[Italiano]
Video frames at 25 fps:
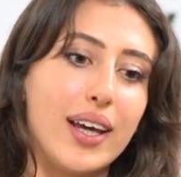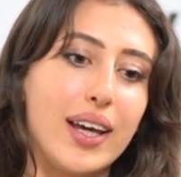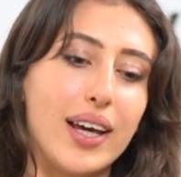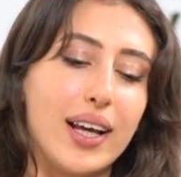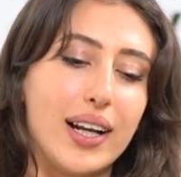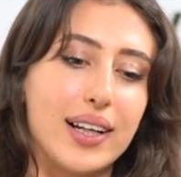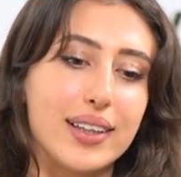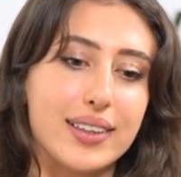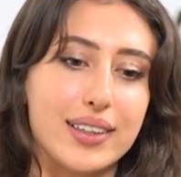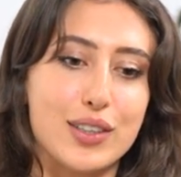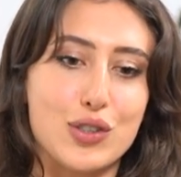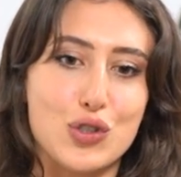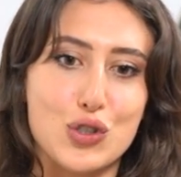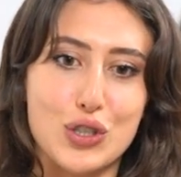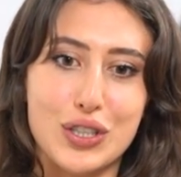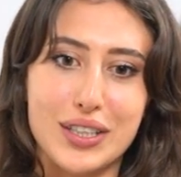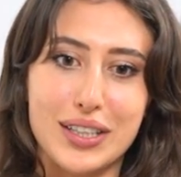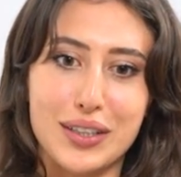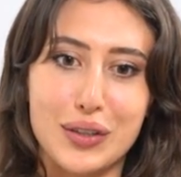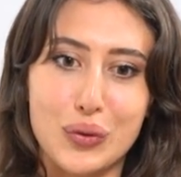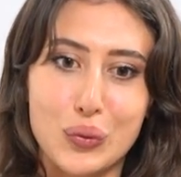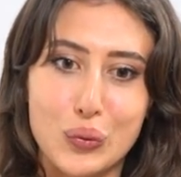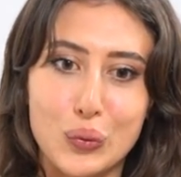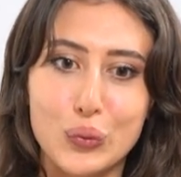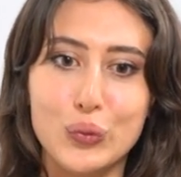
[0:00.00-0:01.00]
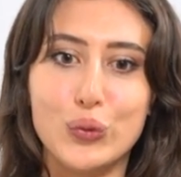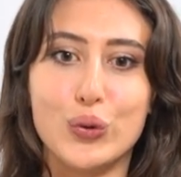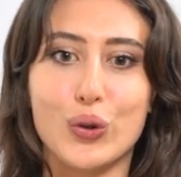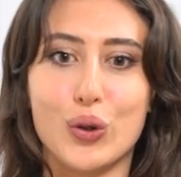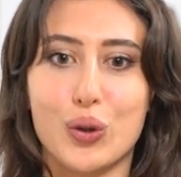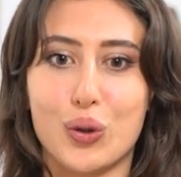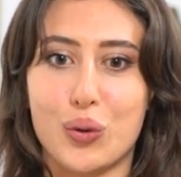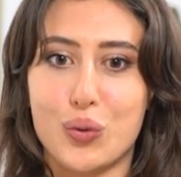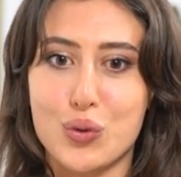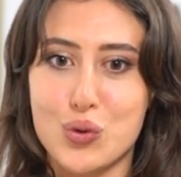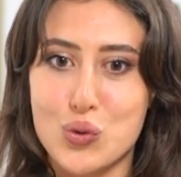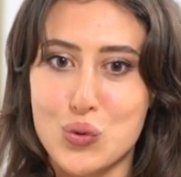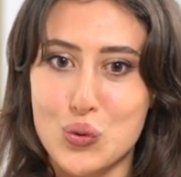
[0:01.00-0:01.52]
la tragedia di
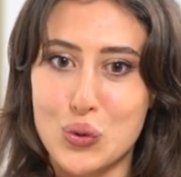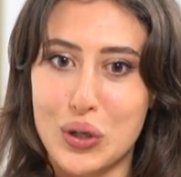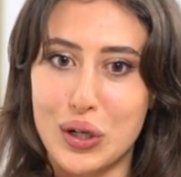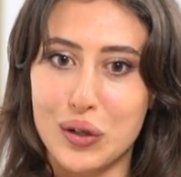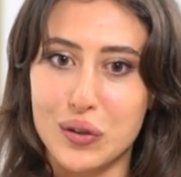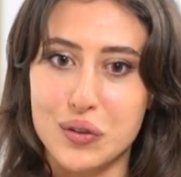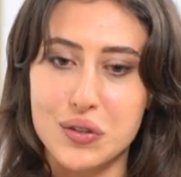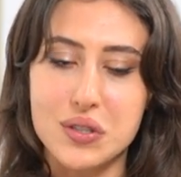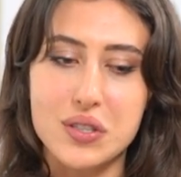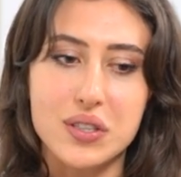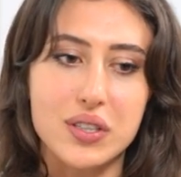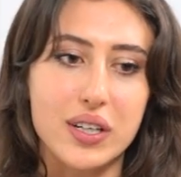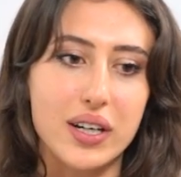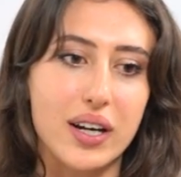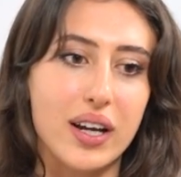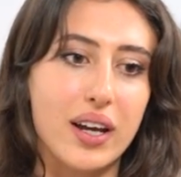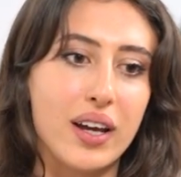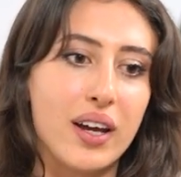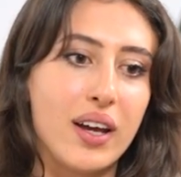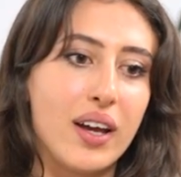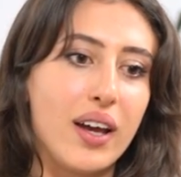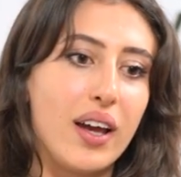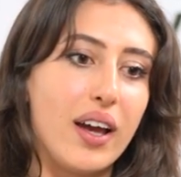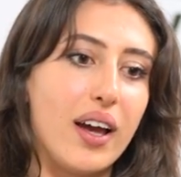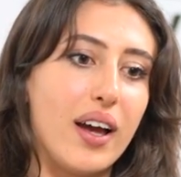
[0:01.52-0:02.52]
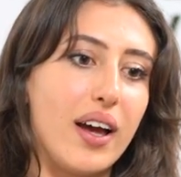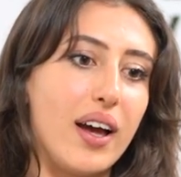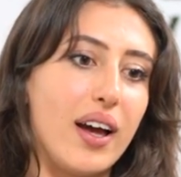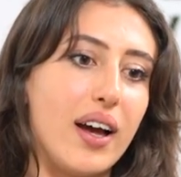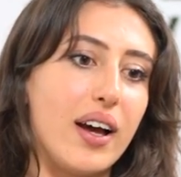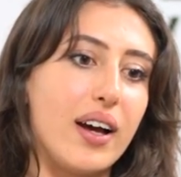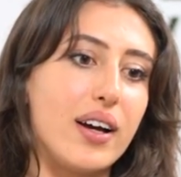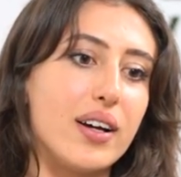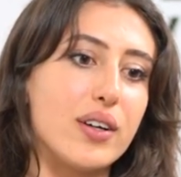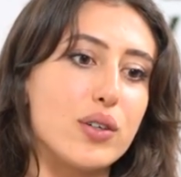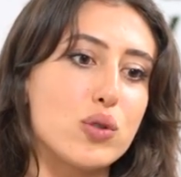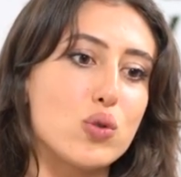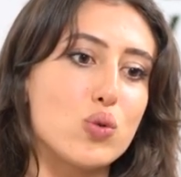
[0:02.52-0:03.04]
Cutro sulle nostre,
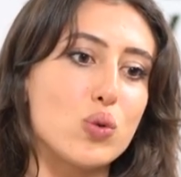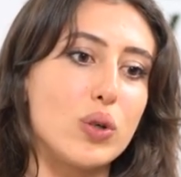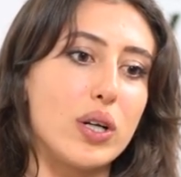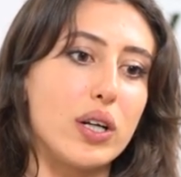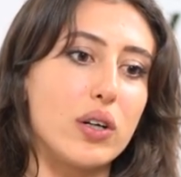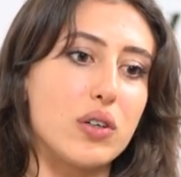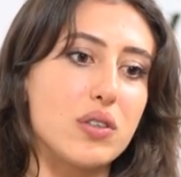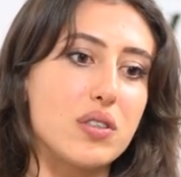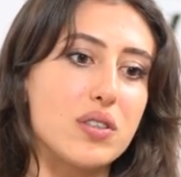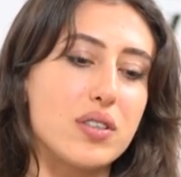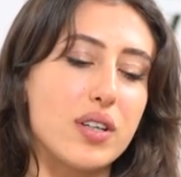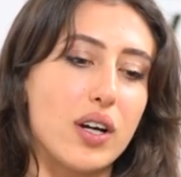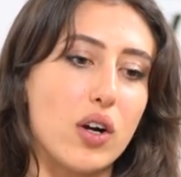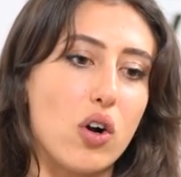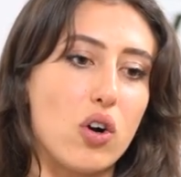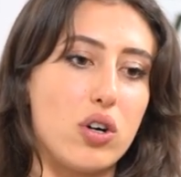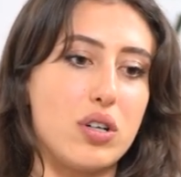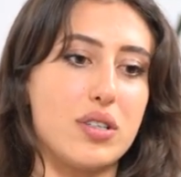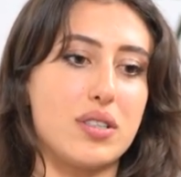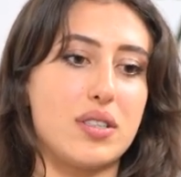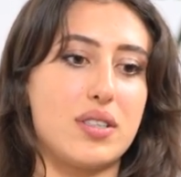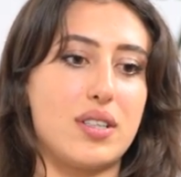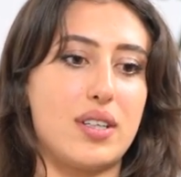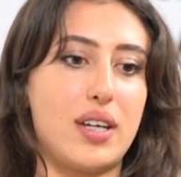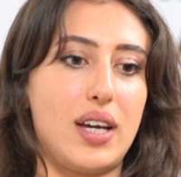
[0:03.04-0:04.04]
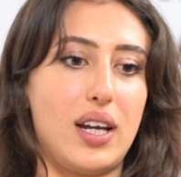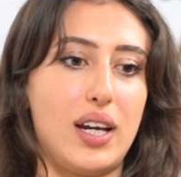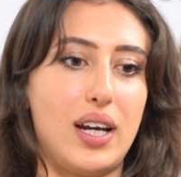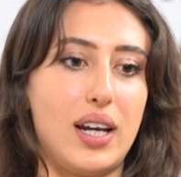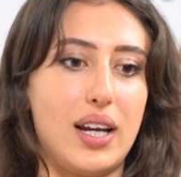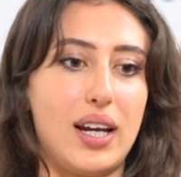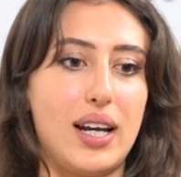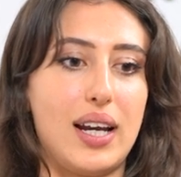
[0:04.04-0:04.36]
eh, sulle nostre coste.